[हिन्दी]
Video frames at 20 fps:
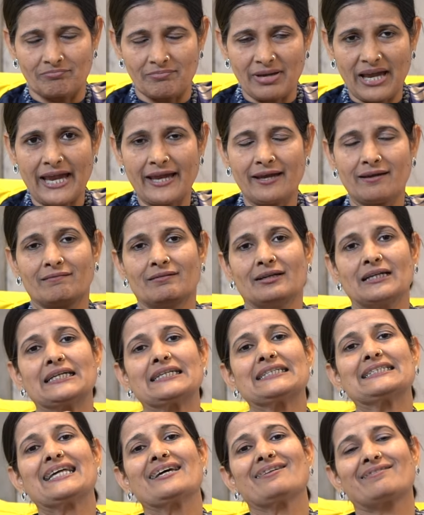मैं
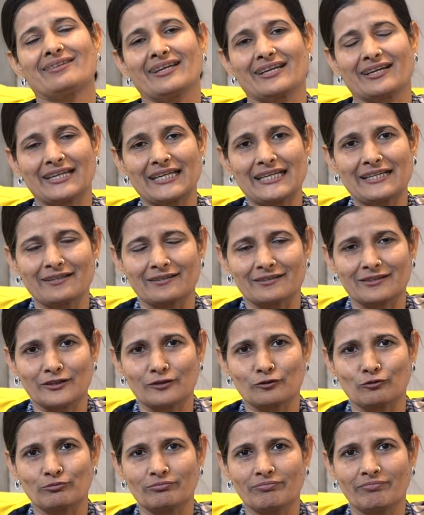डिसएग्री करती
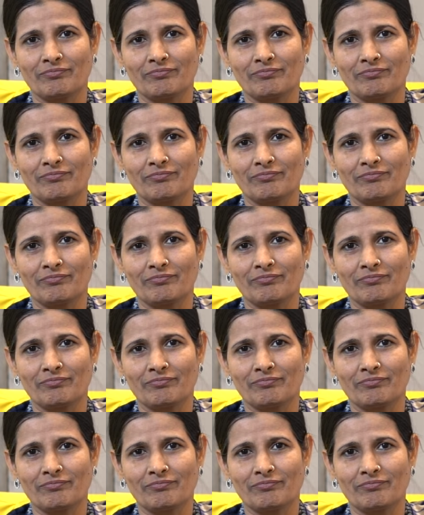हूँ